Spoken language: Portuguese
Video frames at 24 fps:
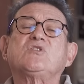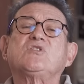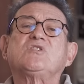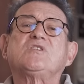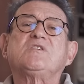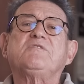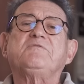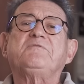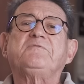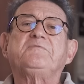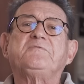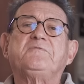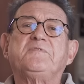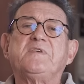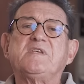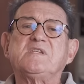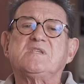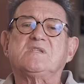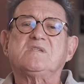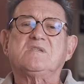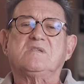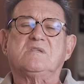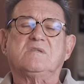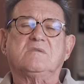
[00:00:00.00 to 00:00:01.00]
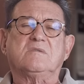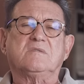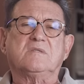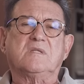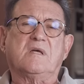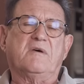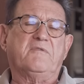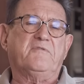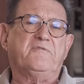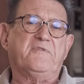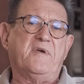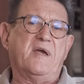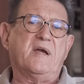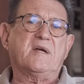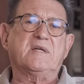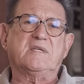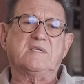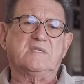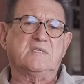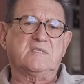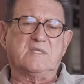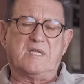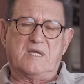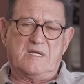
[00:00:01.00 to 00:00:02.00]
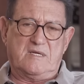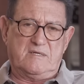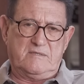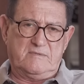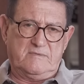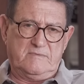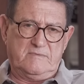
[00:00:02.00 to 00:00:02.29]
difícil da fé cristã.